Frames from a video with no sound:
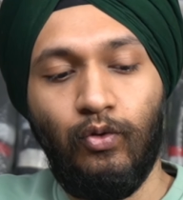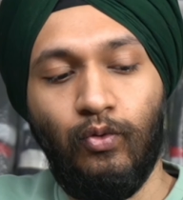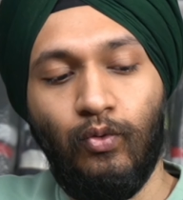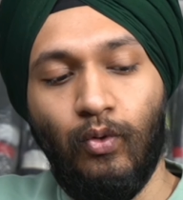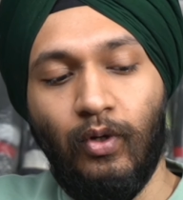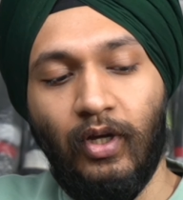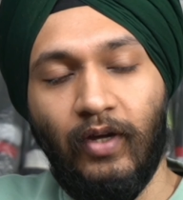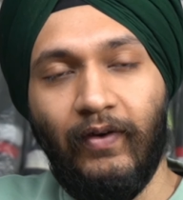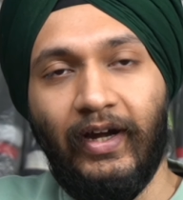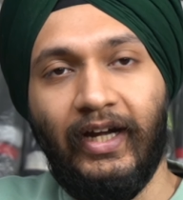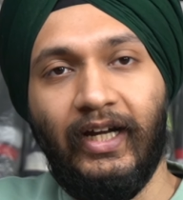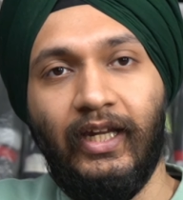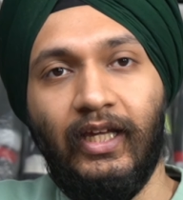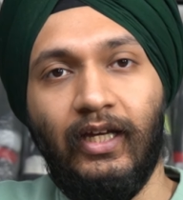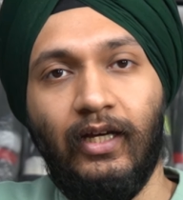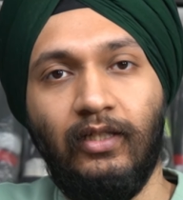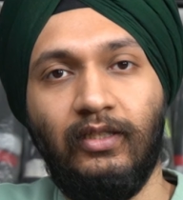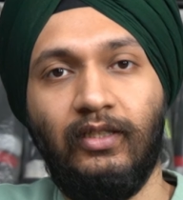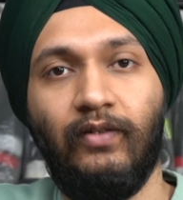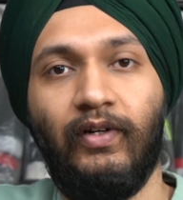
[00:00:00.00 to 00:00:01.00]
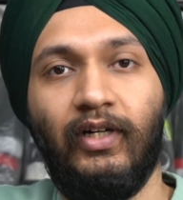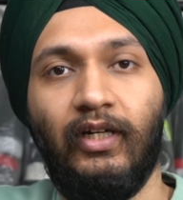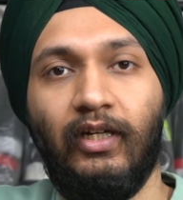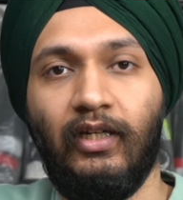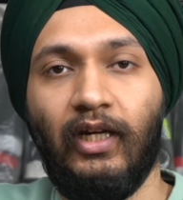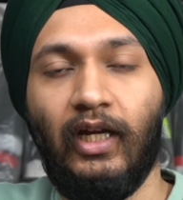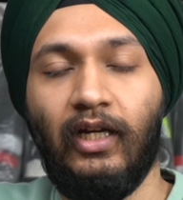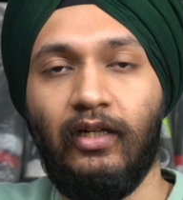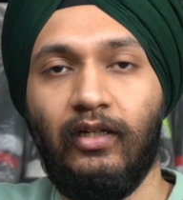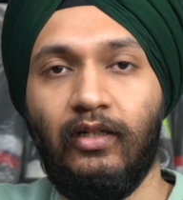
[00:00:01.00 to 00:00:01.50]
तो के वाई टी का
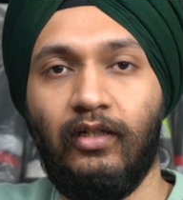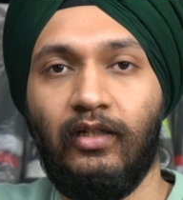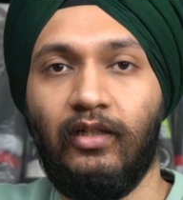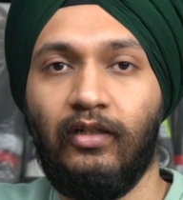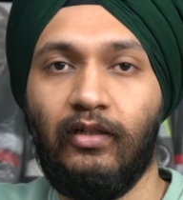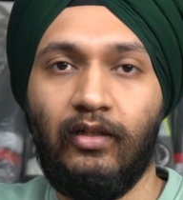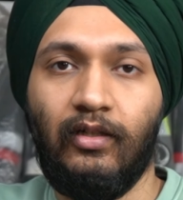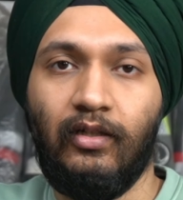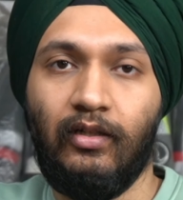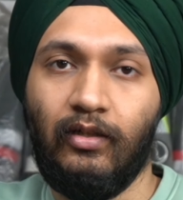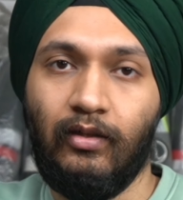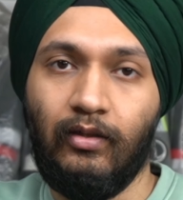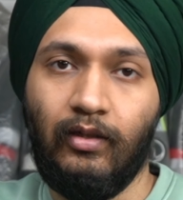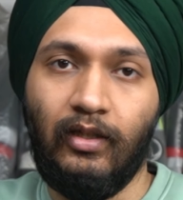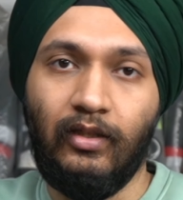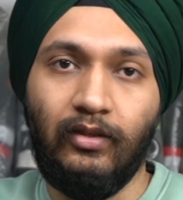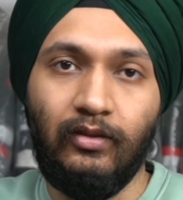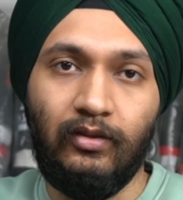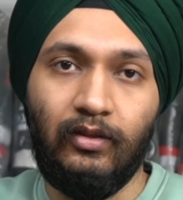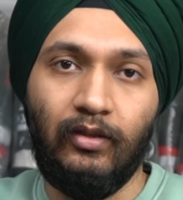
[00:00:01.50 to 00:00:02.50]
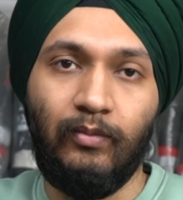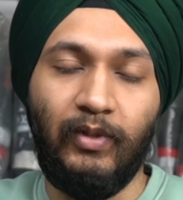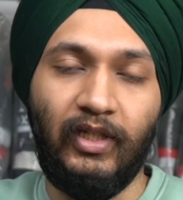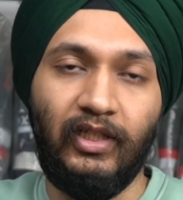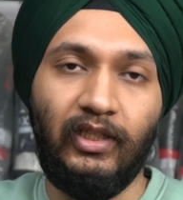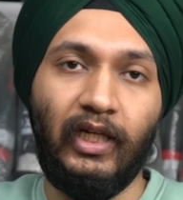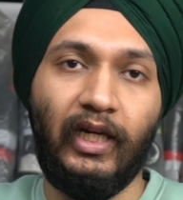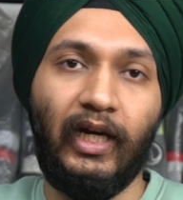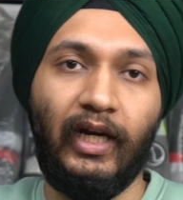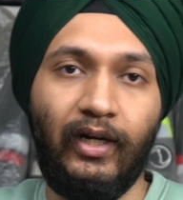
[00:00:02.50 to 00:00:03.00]
सेवेंटी नाइन हंड्रेड इज़ द
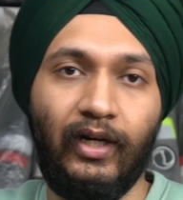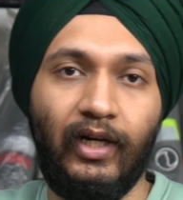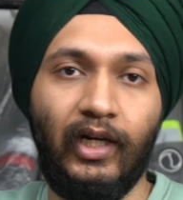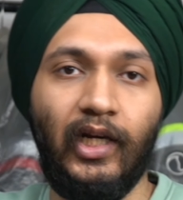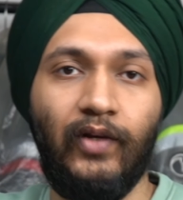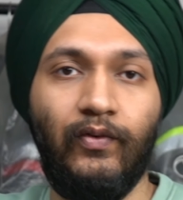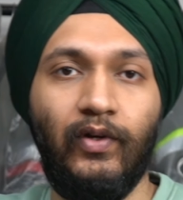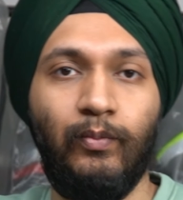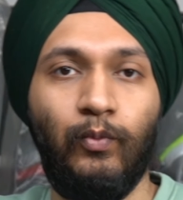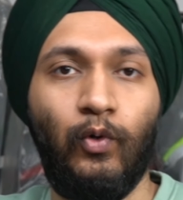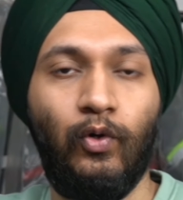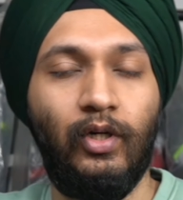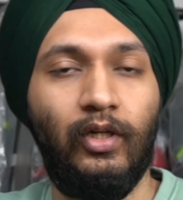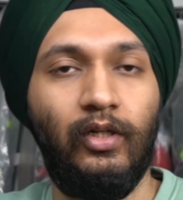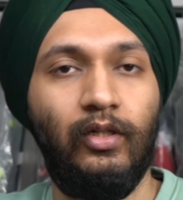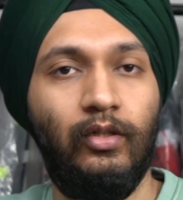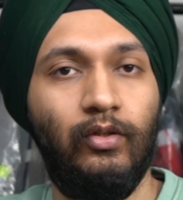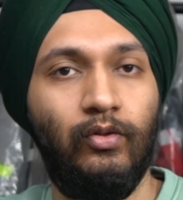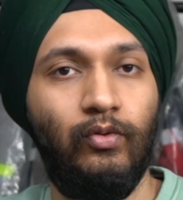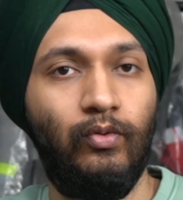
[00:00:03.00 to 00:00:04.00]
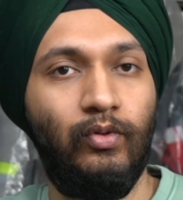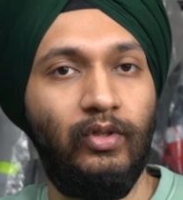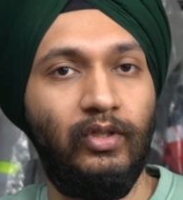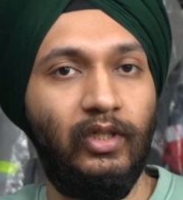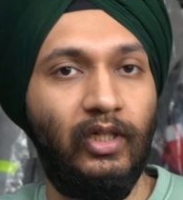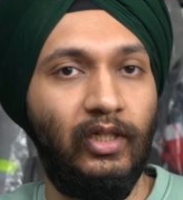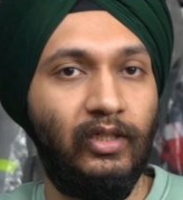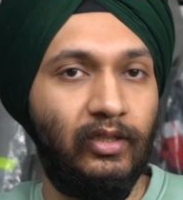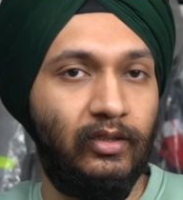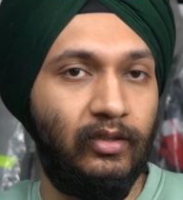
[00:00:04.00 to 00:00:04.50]
बेसिक एंट्री लेवल मॉडल तो
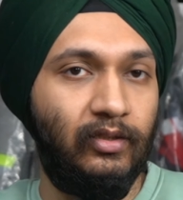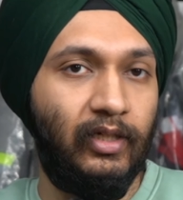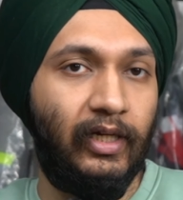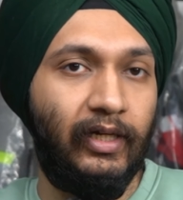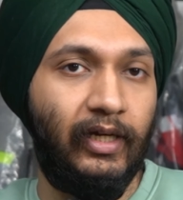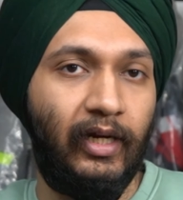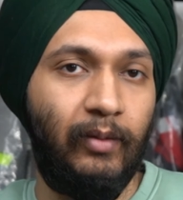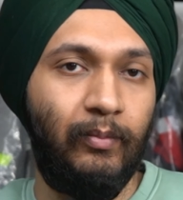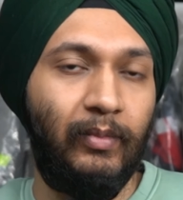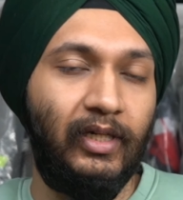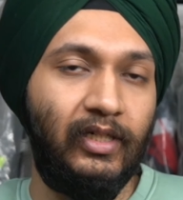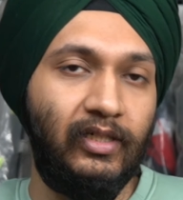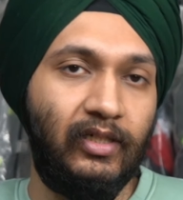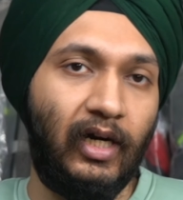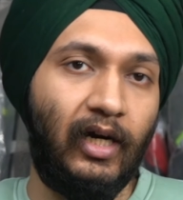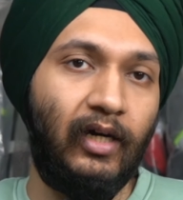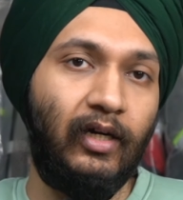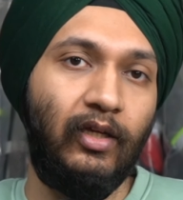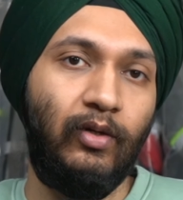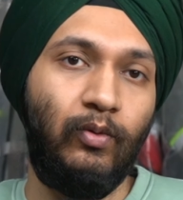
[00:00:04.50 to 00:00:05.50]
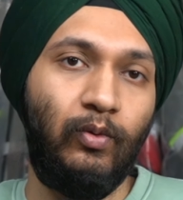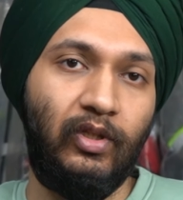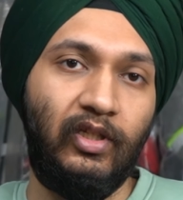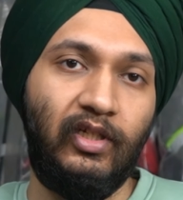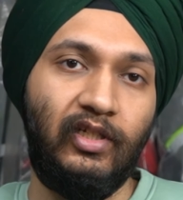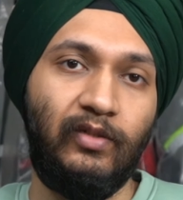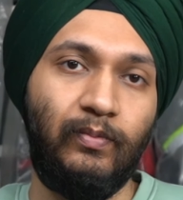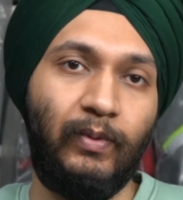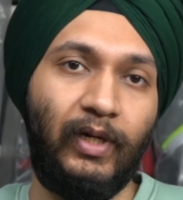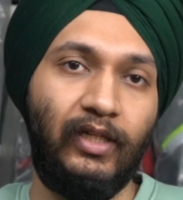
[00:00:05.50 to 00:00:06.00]
इसके हेलमेट स्टार्ट ही होते
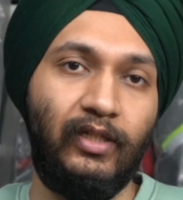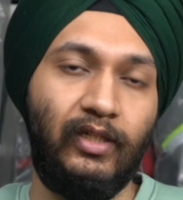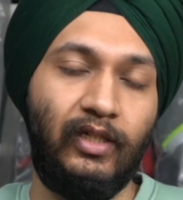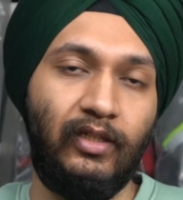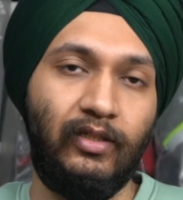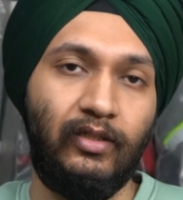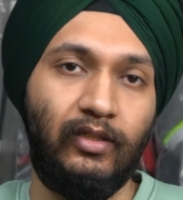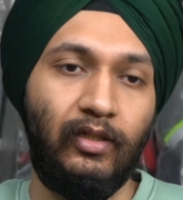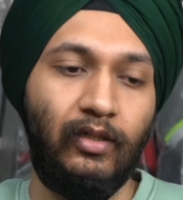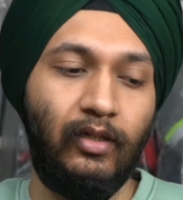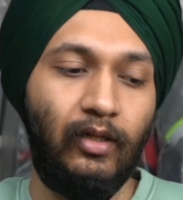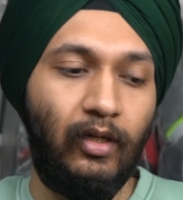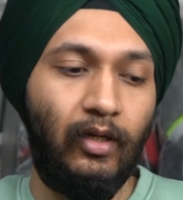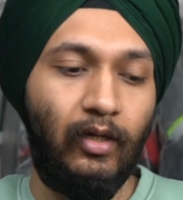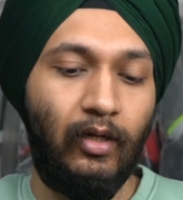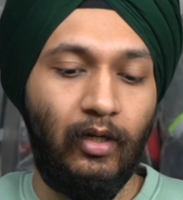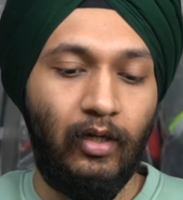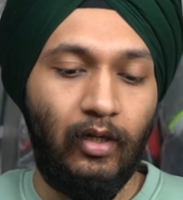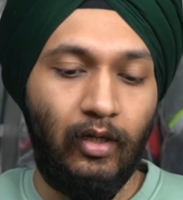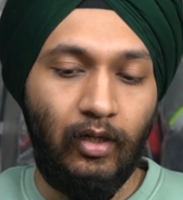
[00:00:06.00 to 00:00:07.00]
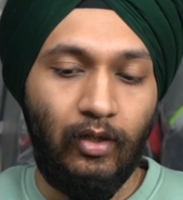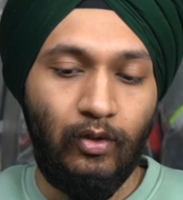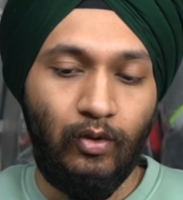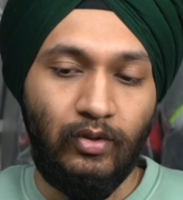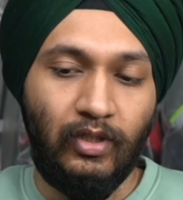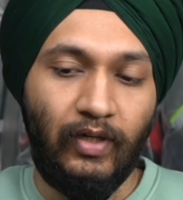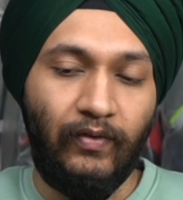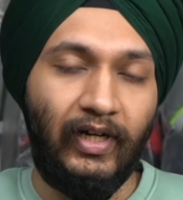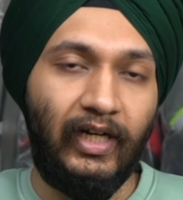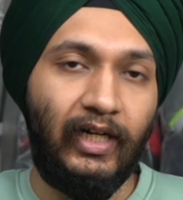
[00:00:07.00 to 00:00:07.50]
हैं इस प्राइस रेंज से
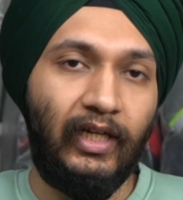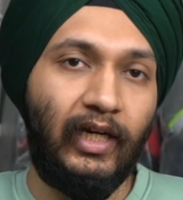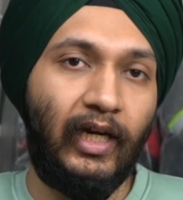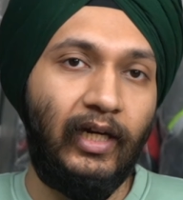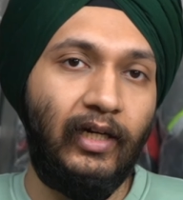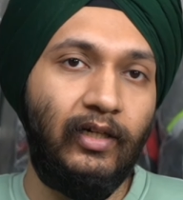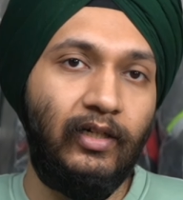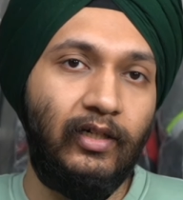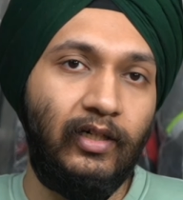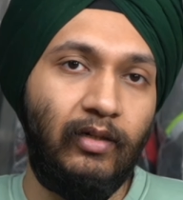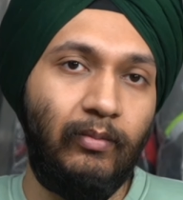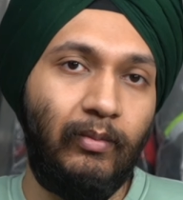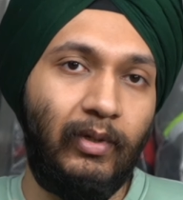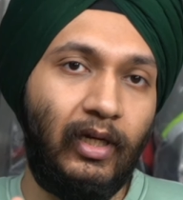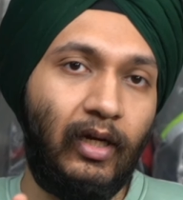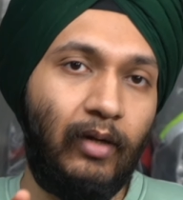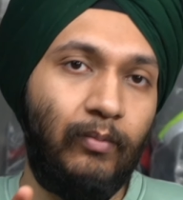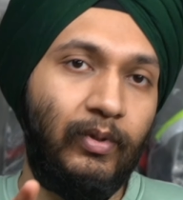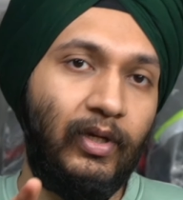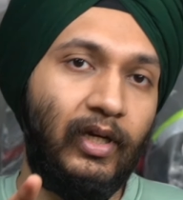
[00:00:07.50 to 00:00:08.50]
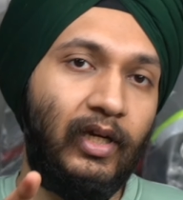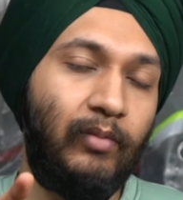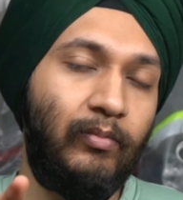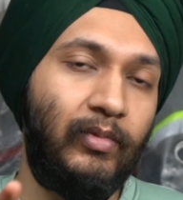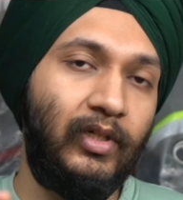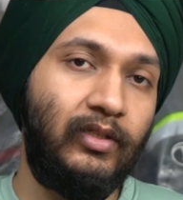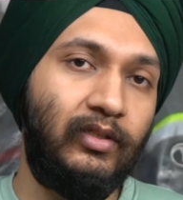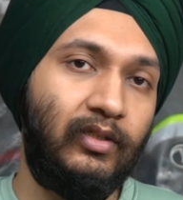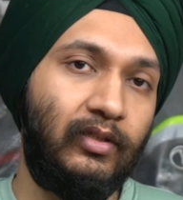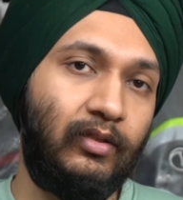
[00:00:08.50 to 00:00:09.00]
तो सेवेंटी नाइन हंड्रेड में आप ये
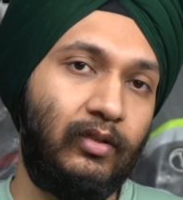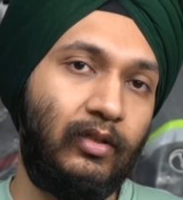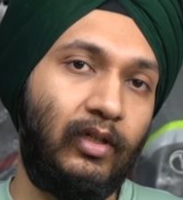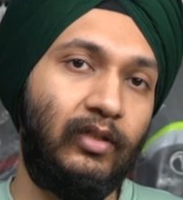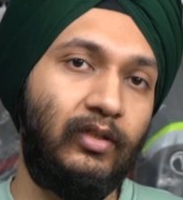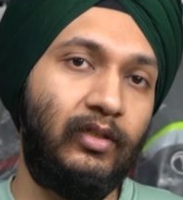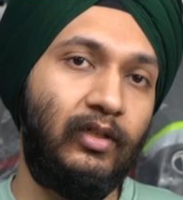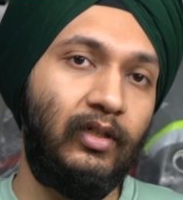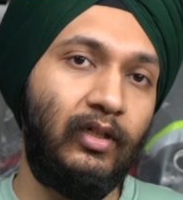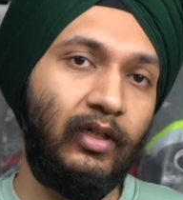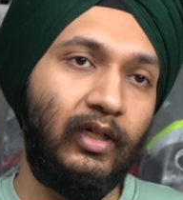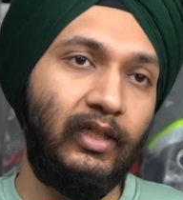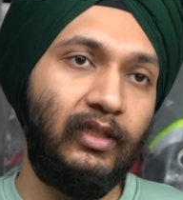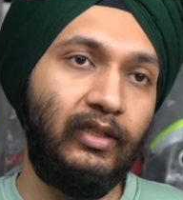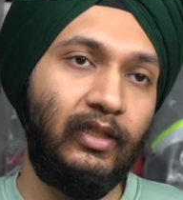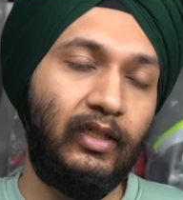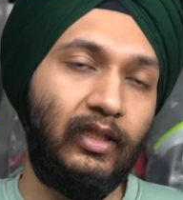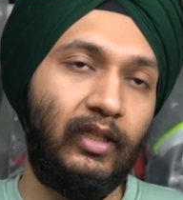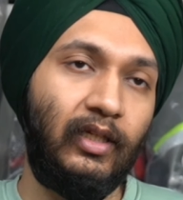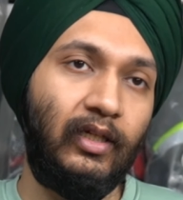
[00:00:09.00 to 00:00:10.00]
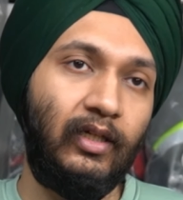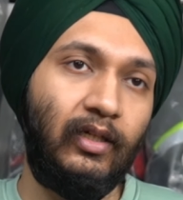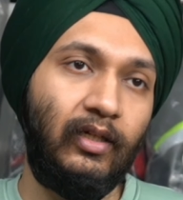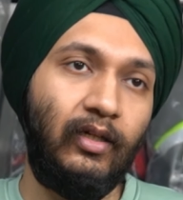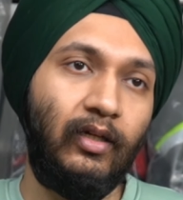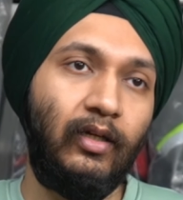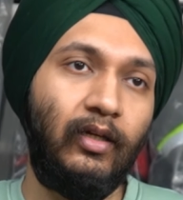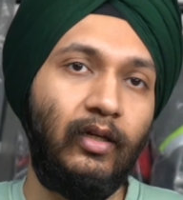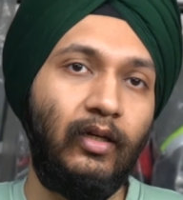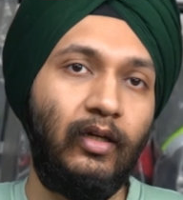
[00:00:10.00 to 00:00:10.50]
हेलमेट्स कंसिडर कर सकते हैं